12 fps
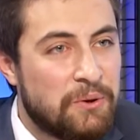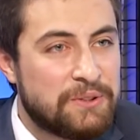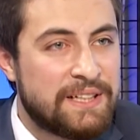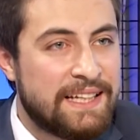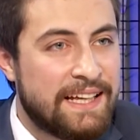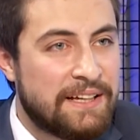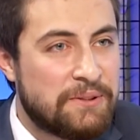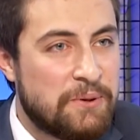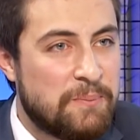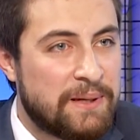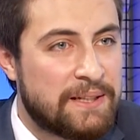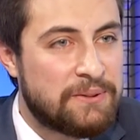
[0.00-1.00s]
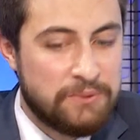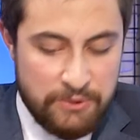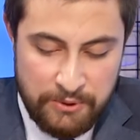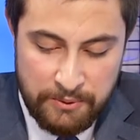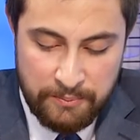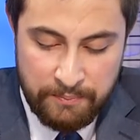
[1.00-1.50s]
özele dönmek
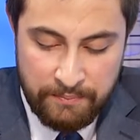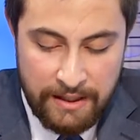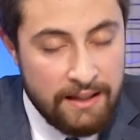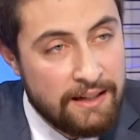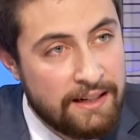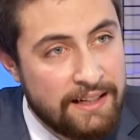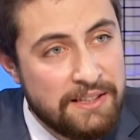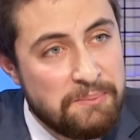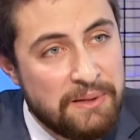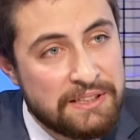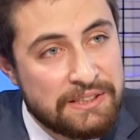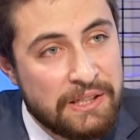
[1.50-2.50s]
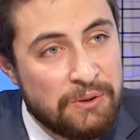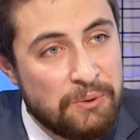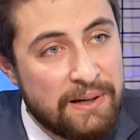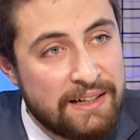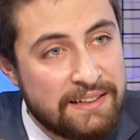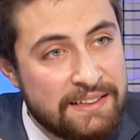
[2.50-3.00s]
istiyorum kadın başkan
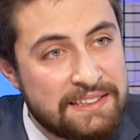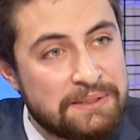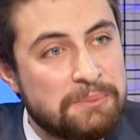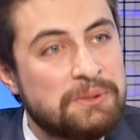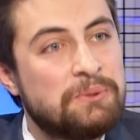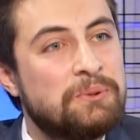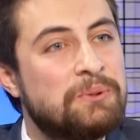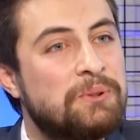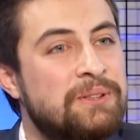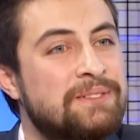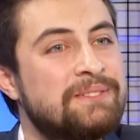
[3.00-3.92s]
olmak nasıl bir duygu?